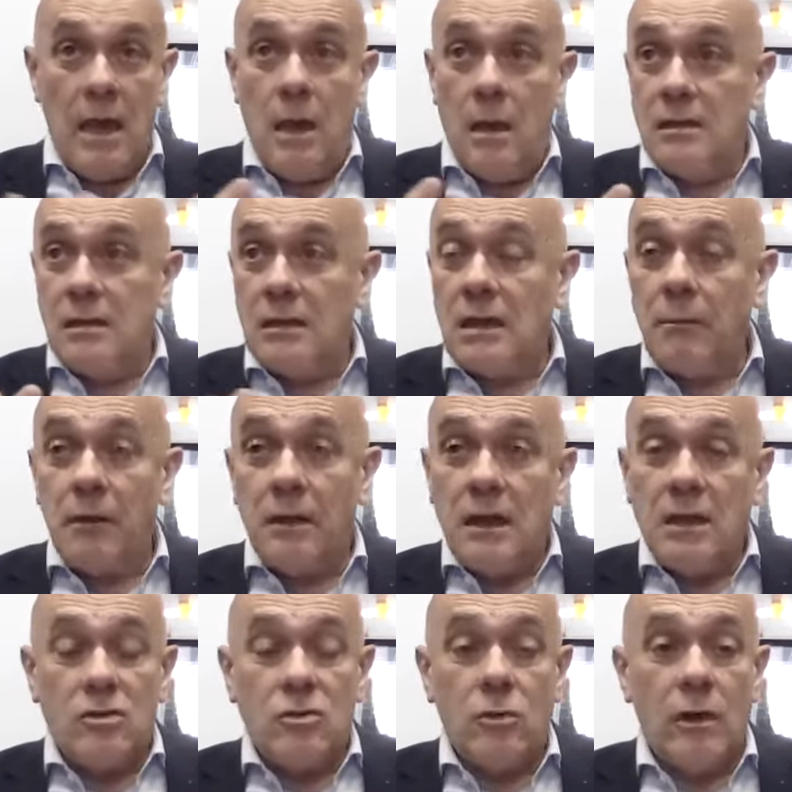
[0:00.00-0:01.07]
Et cette
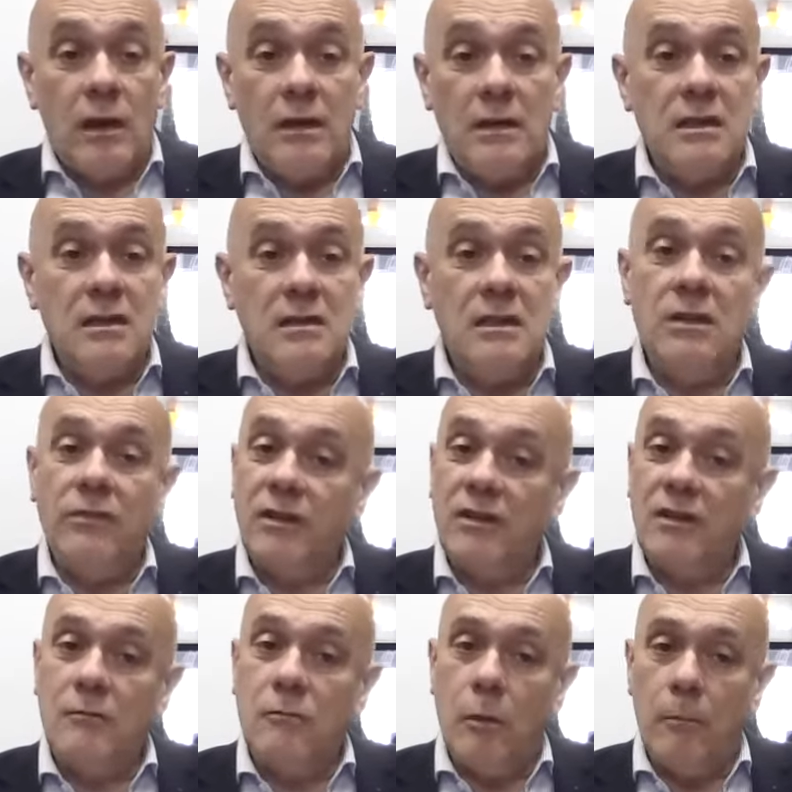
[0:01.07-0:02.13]
imprégnation, elle nécessite
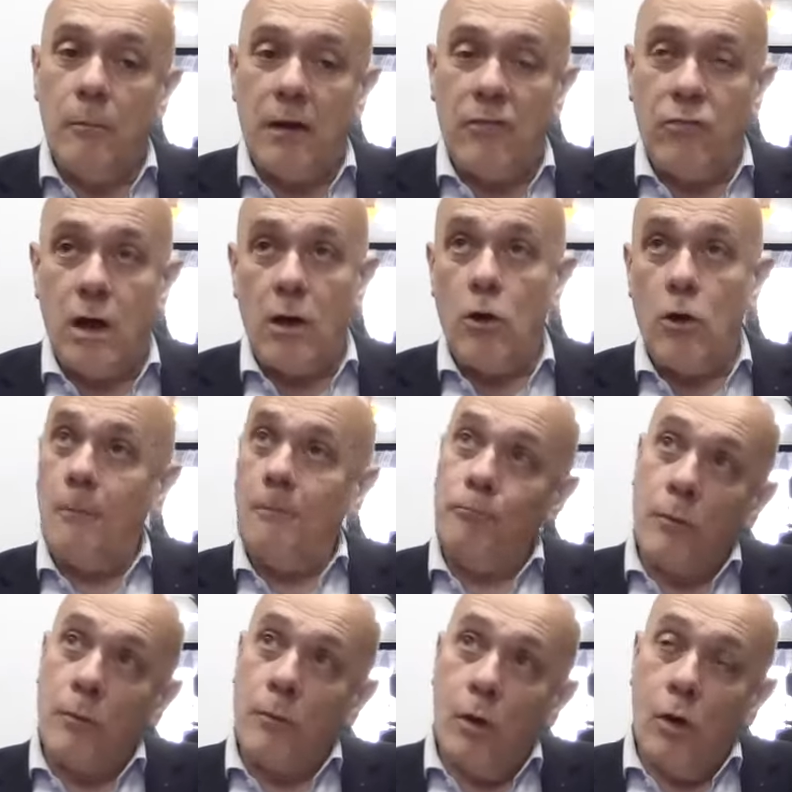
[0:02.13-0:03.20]
effectivement parfois, alors,